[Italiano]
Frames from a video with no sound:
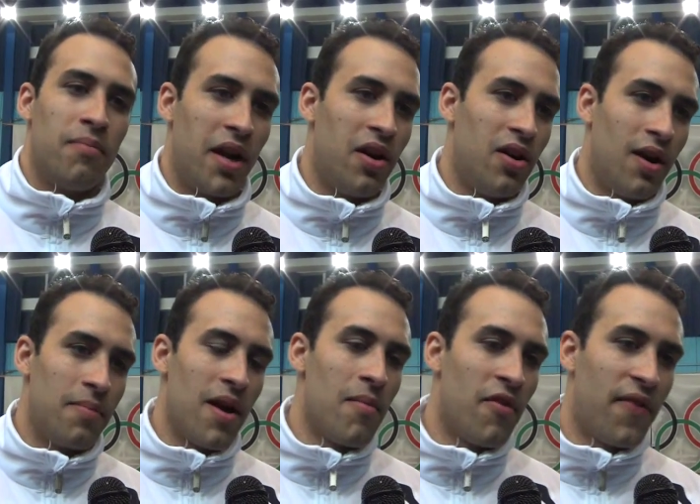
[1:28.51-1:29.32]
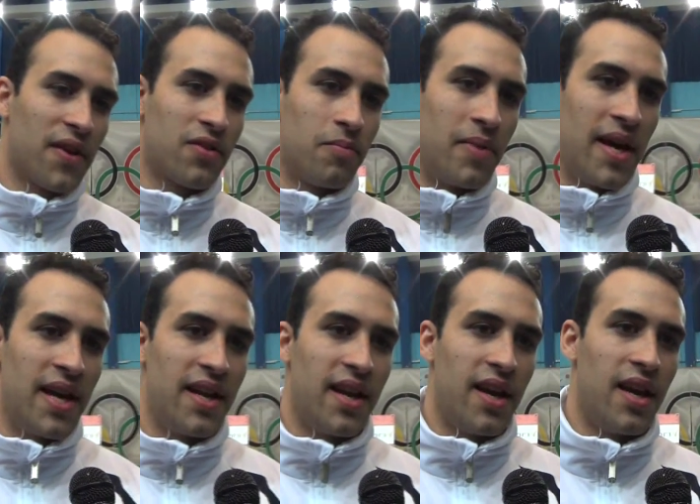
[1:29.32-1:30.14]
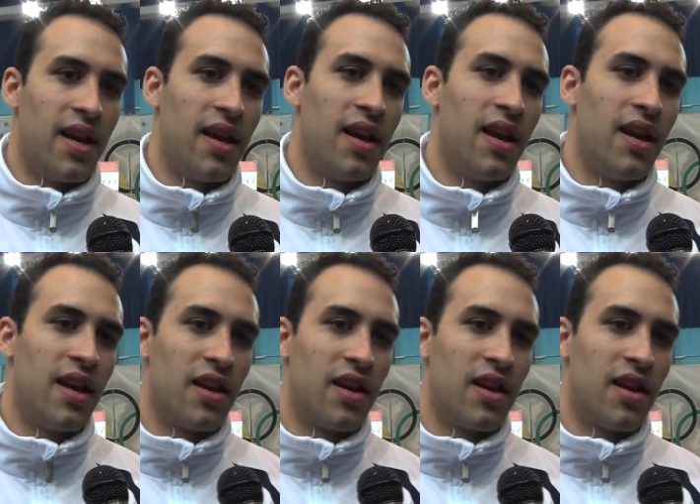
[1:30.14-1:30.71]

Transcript: però abbiamo fatto bene